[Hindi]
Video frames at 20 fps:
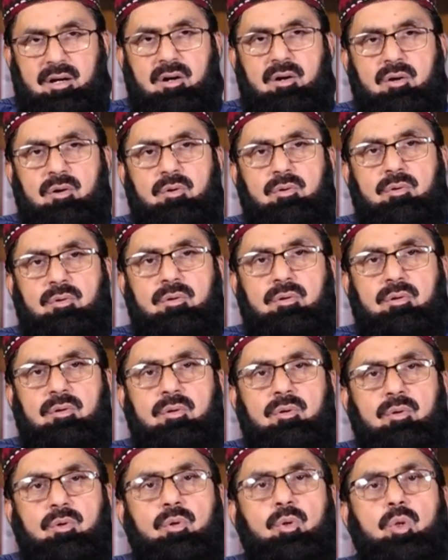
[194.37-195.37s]
और
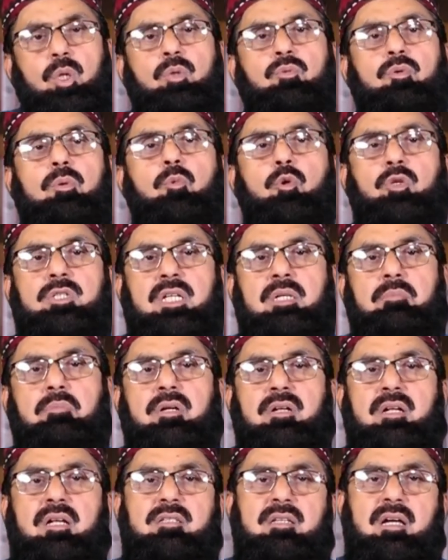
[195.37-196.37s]
ख़ुद वो मोहतरम
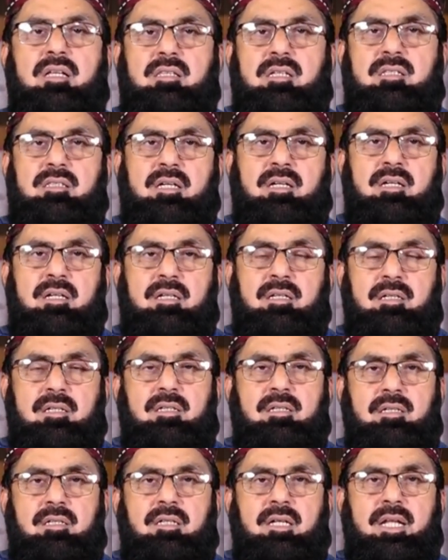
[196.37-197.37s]
बनना चाहते थे
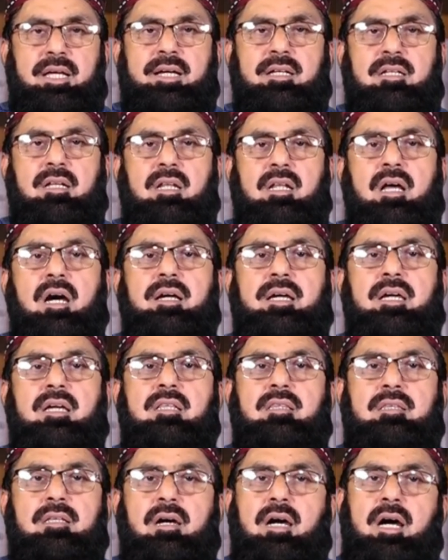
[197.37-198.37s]
लेकिन अल्लाह के
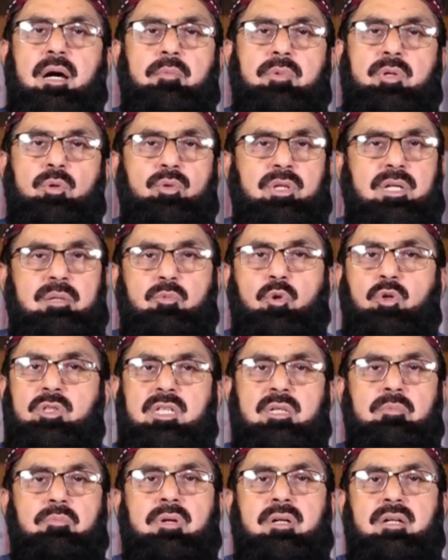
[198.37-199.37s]
इंतकाम ने उन्हें
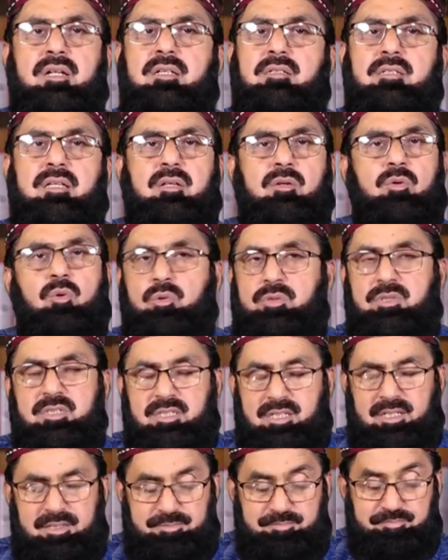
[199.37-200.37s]
मोहतरम बनने से रोक
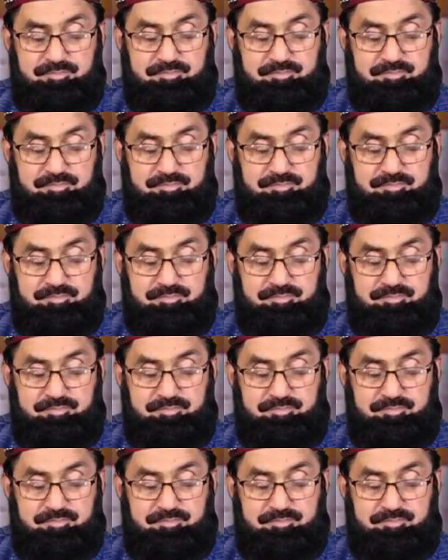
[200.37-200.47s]
दिया